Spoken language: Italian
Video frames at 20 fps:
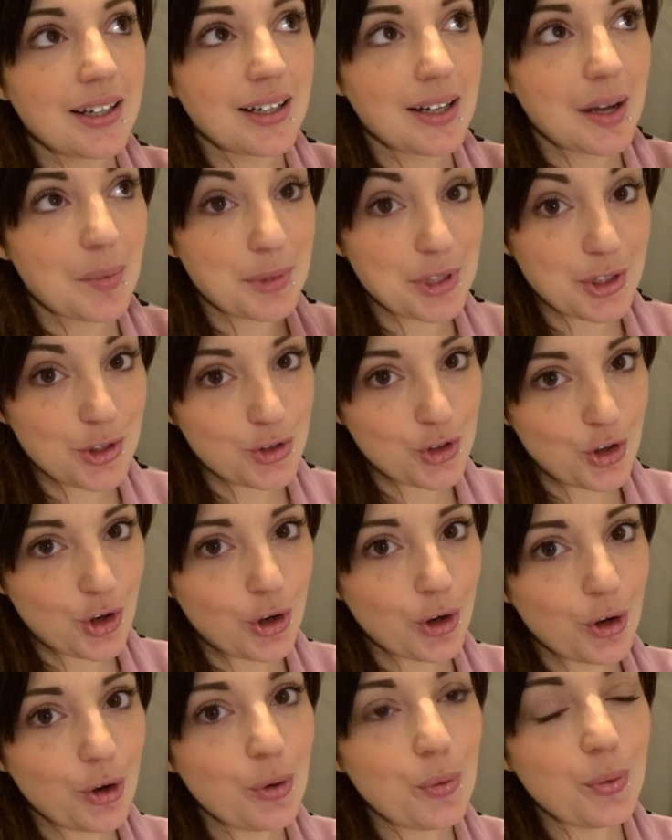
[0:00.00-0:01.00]
a
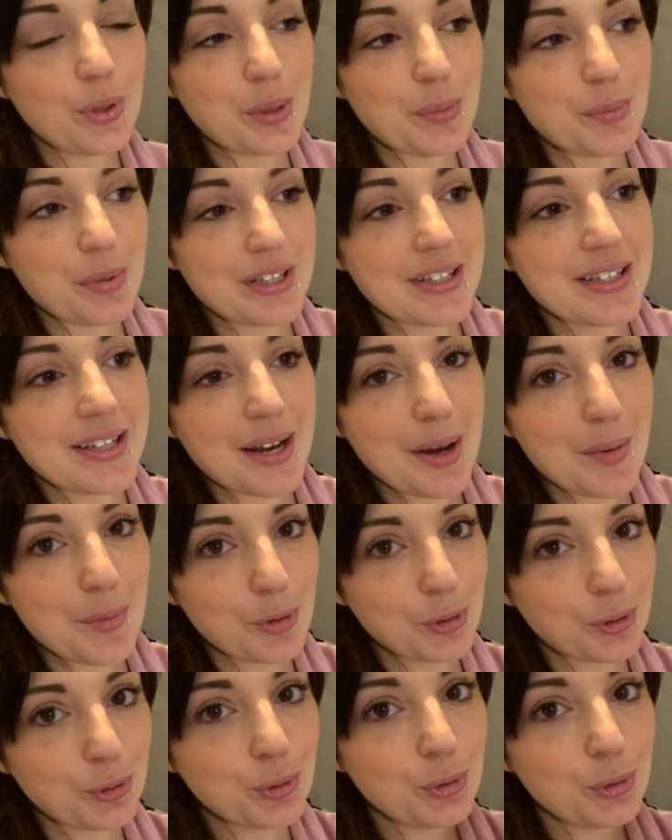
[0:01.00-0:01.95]
mezzogiorno quindi passeremo